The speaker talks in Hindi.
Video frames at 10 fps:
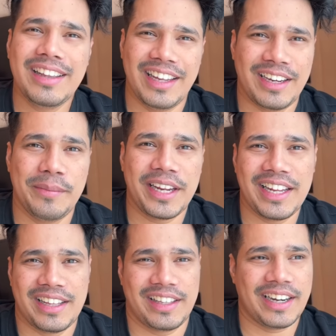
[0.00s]
देखने में क्या
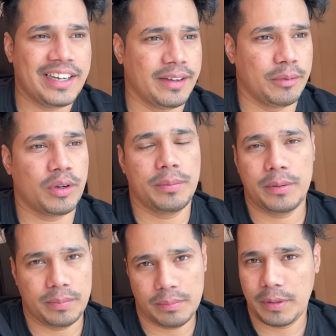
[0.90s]
जाता है राइट हम लोग अभी
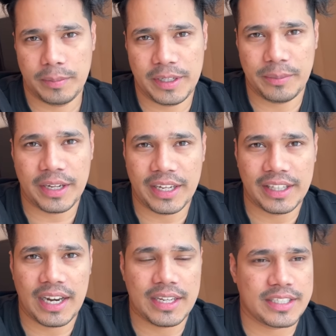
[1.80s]
बीबीटी भी गए थे
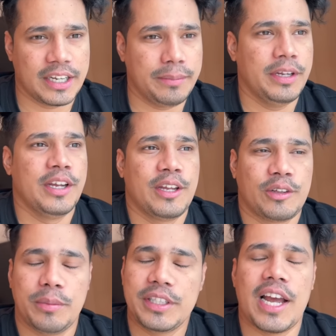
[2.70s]
लास्ट टाइम
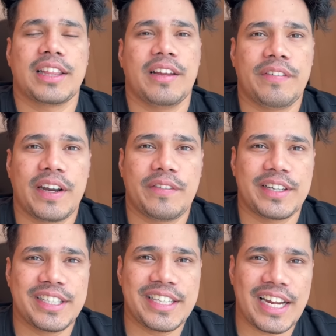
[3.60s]
तो अभी जाते हैं फटाफट
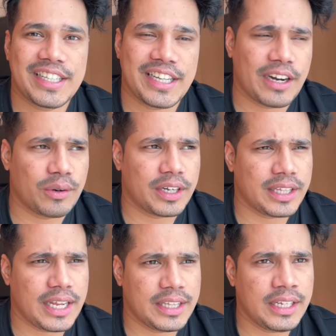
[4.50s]
से जाके चेकआउट
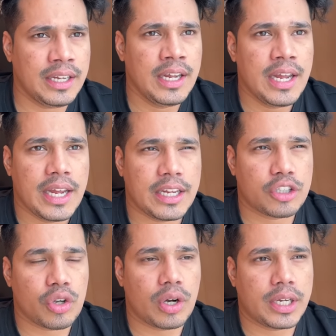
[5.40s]
करता है आई थिंक
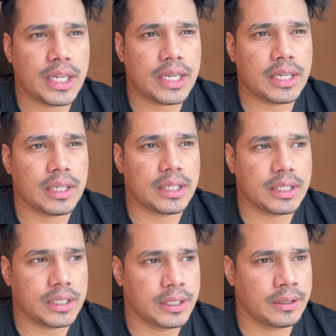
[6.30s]
एक्जॉटिक
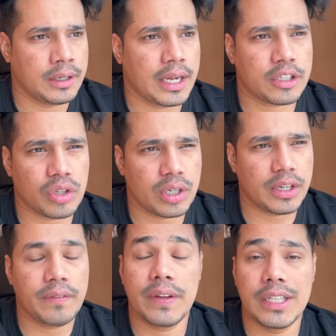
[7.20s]

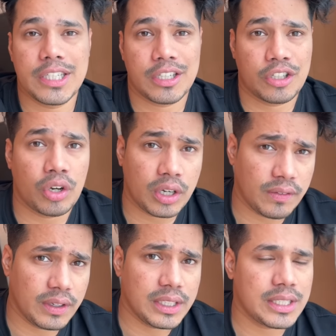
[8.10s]
एक्जॉटिक व्हील्स एक्जॉटिक
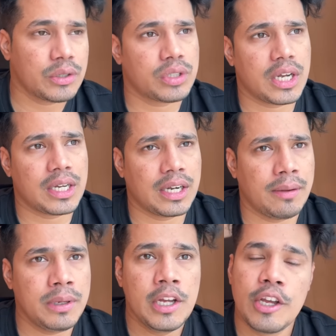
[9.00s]
व्हील्स है उस जगह का
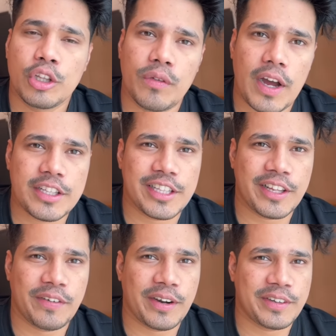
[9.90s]
नाम तो वहाँ चलते
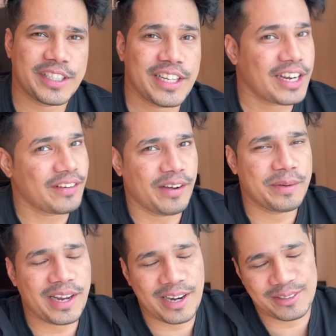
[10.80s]
हैं फटाफट से जाके वहाँ भी
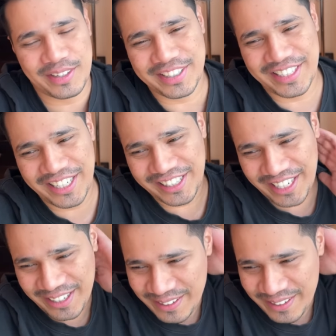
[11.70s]
कार्स वार्स देखते